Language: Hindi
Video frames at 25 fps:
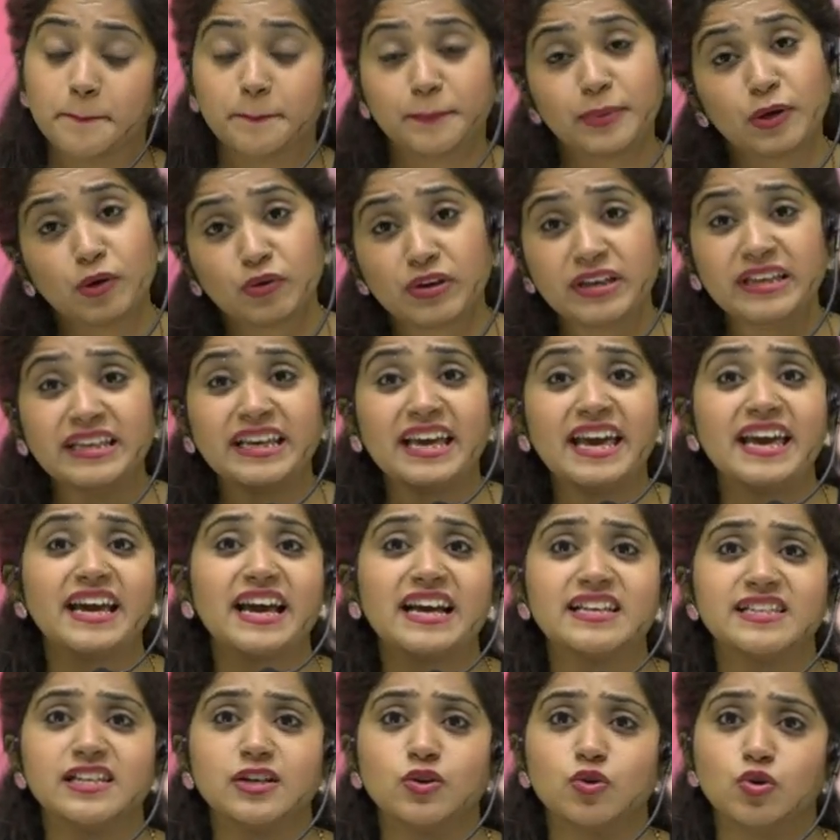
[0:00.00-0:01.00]
क्योंकि ये एक
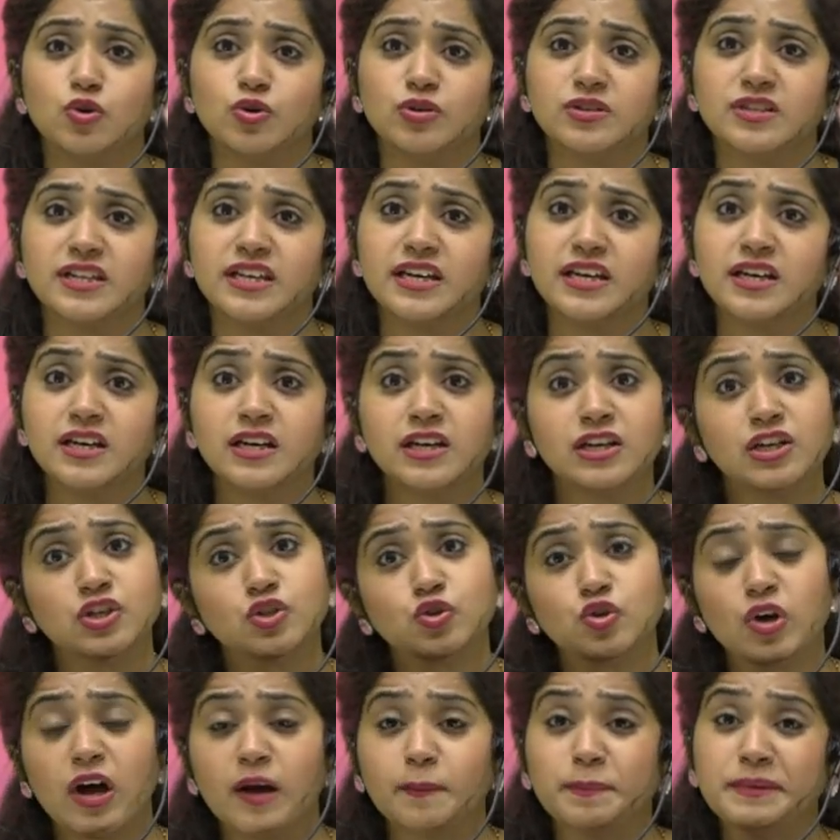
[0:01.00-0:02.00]
ऐसा कोर्स है
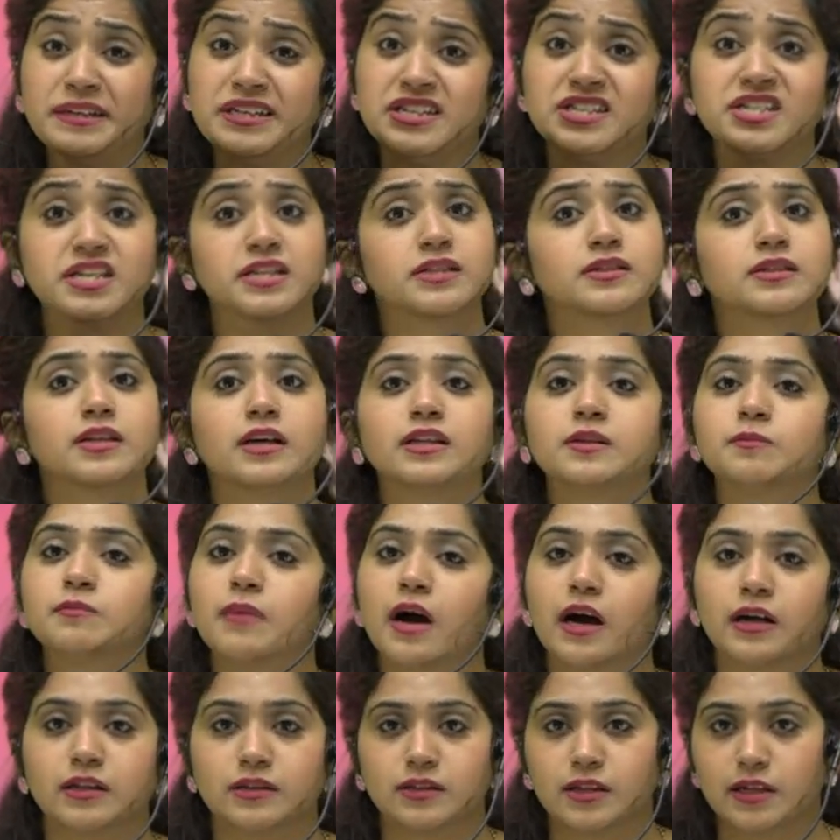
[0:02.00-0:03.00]
जो आपकी शिद्दत
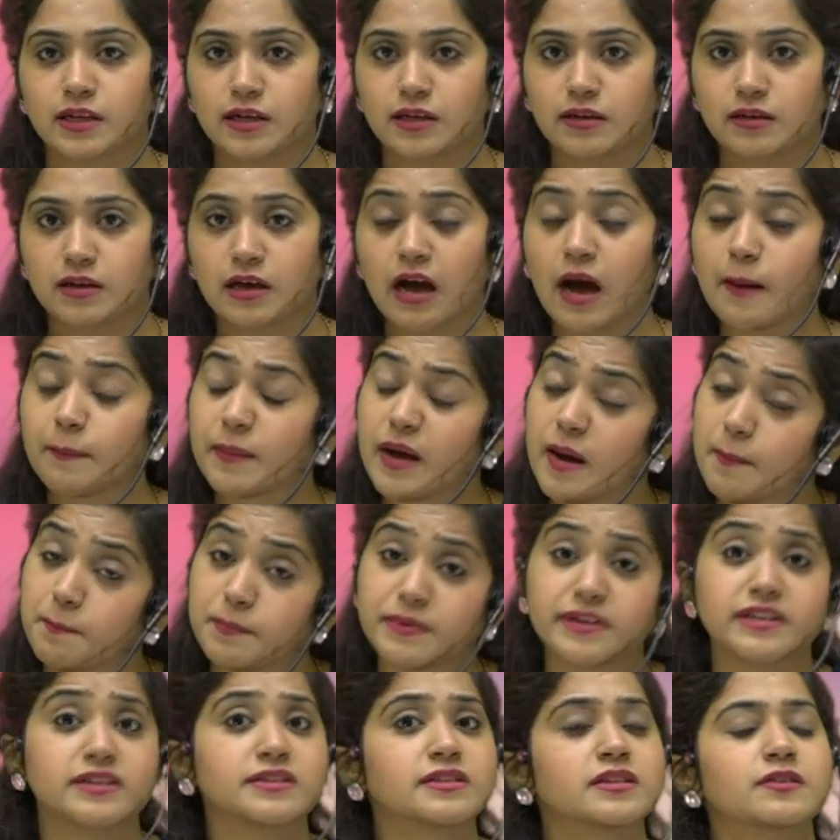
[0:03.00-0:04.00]
मांगता है आपका
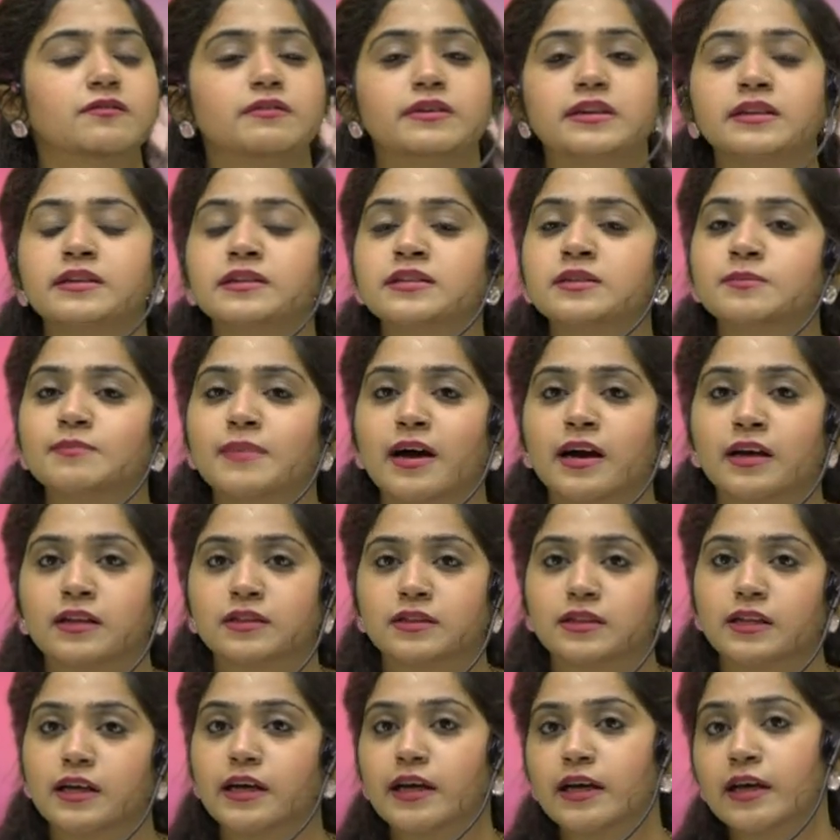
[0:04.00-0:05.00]
परसिवरेंस
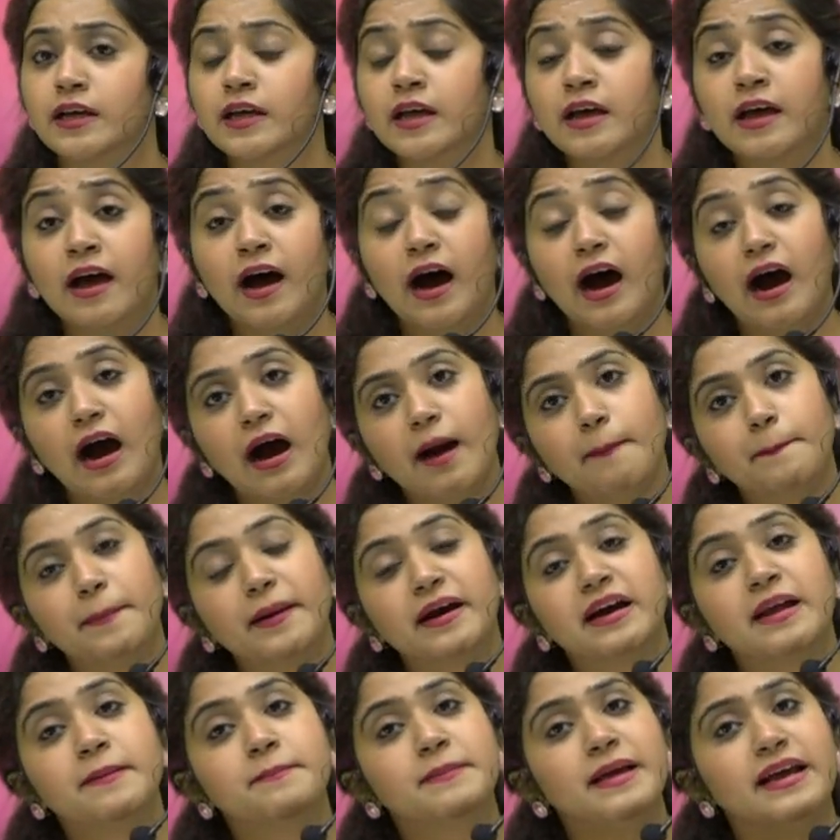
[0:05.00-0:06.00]
मांगता है आप
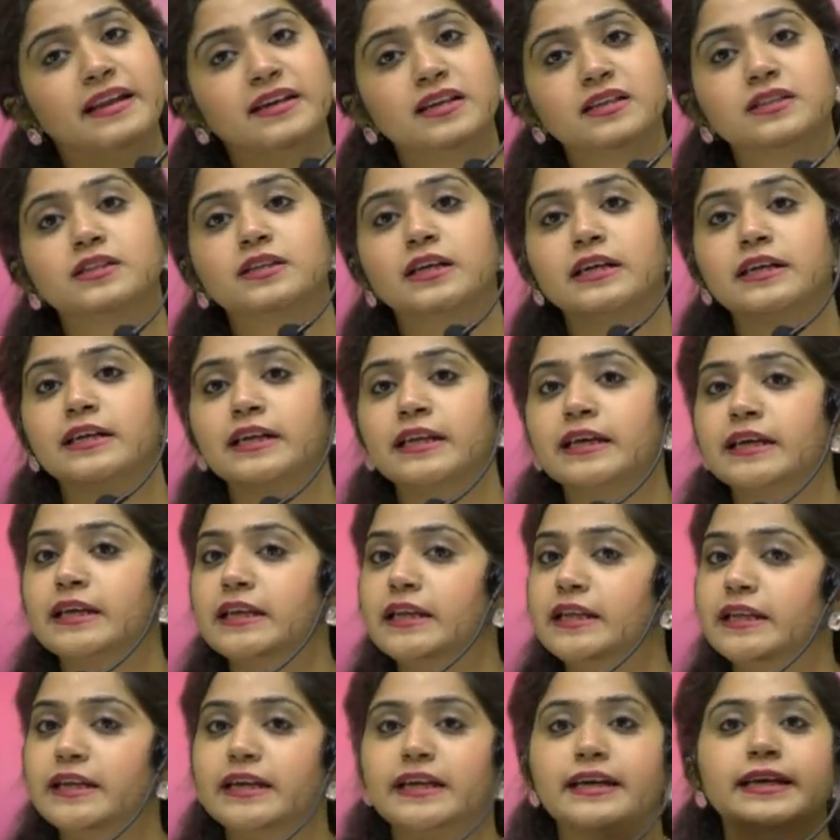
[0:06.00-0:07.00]
अगर मेहनत करने के
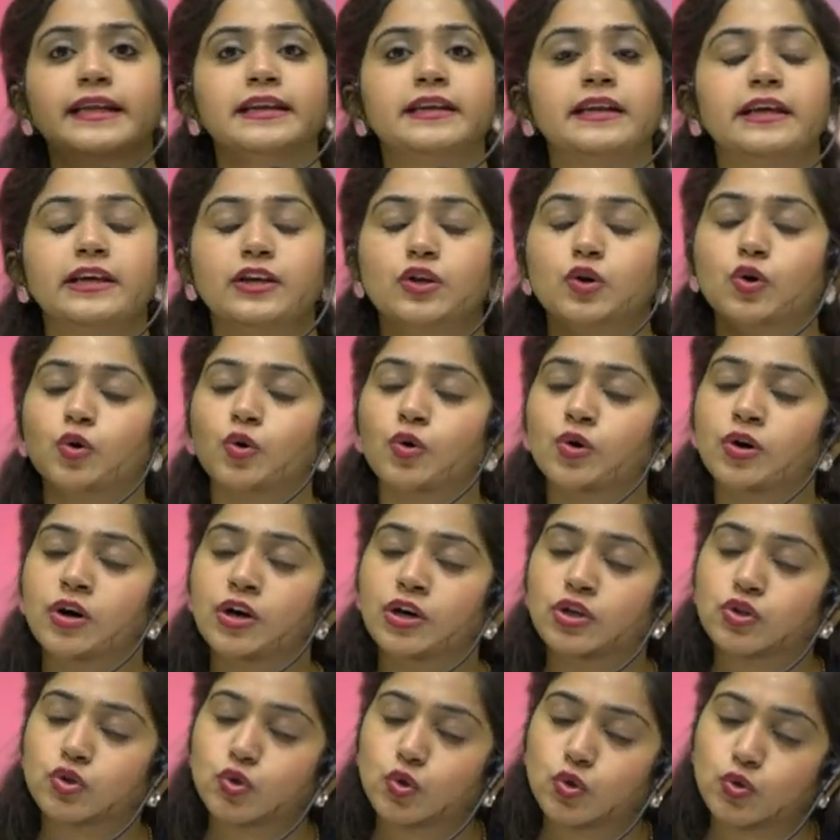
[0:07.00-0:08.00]
लिए रेडी नहीं हो
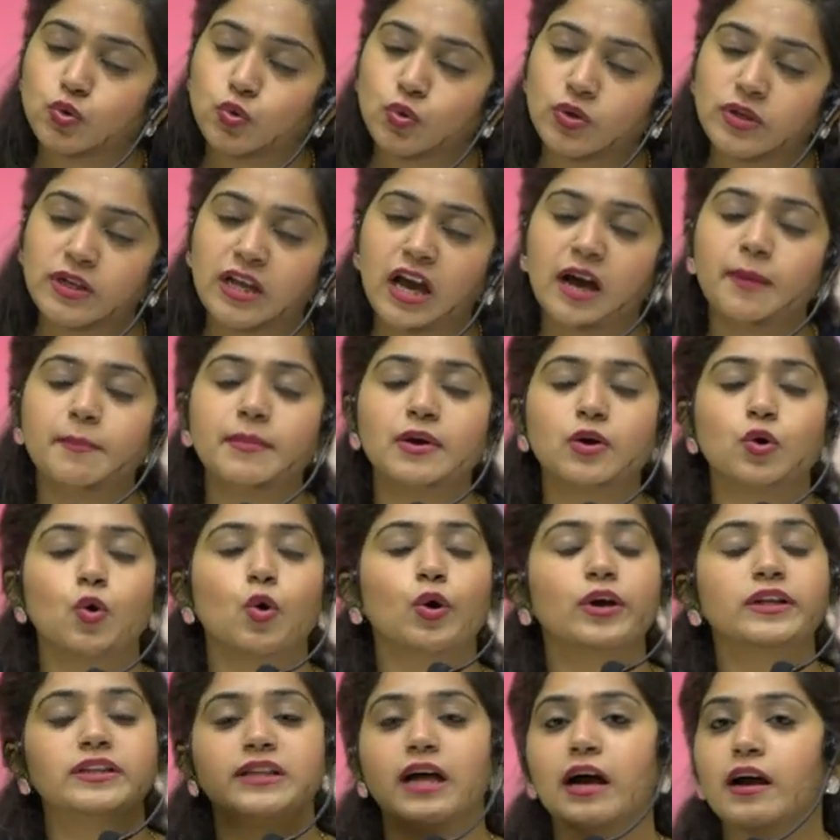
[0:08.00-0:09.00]
तो दुनिया में
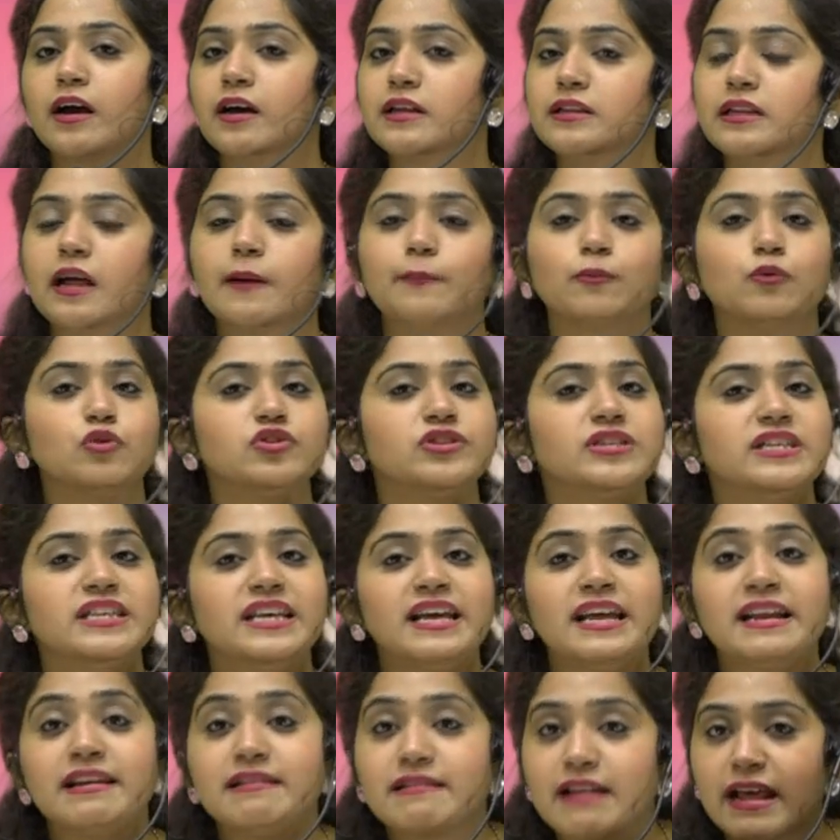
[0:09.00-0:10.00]
कोई ताकत आपको
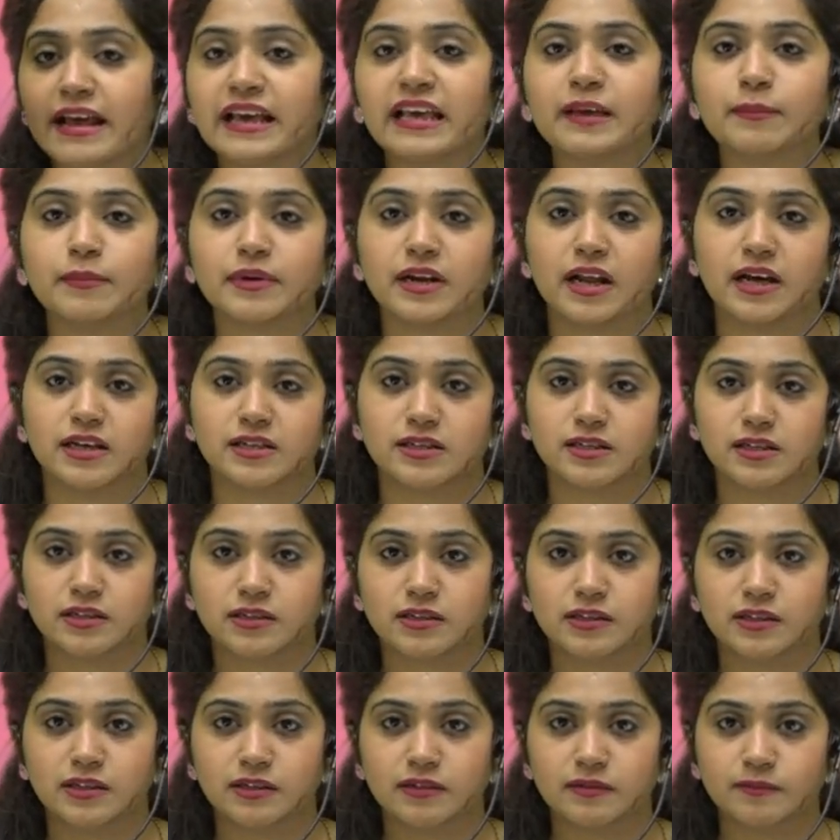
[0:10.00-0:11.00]
सीए नहीं बना
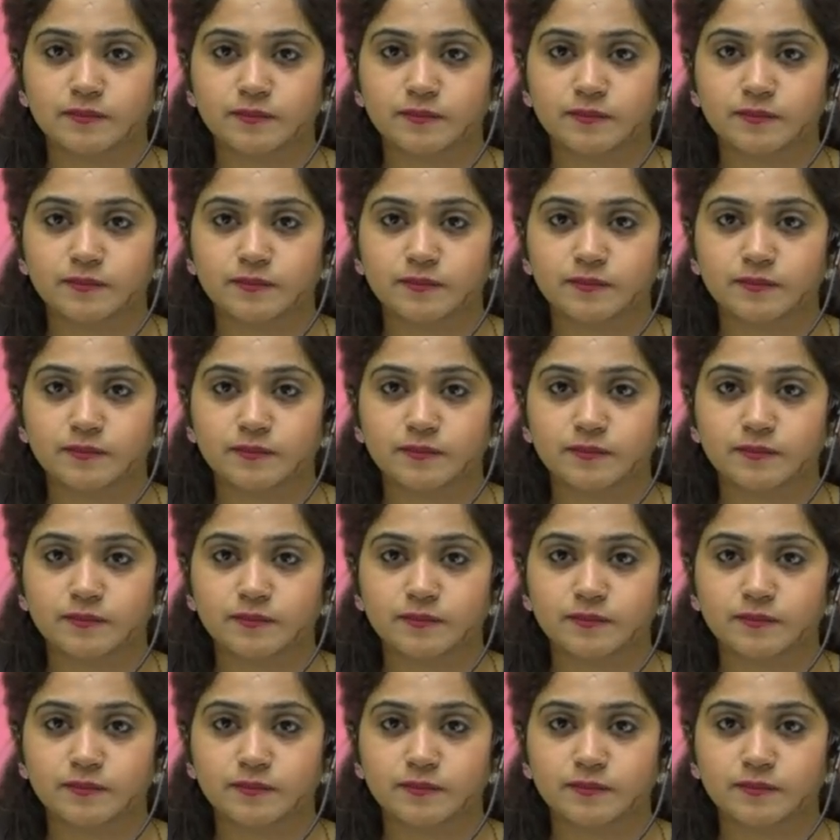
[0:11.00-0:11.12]
सकती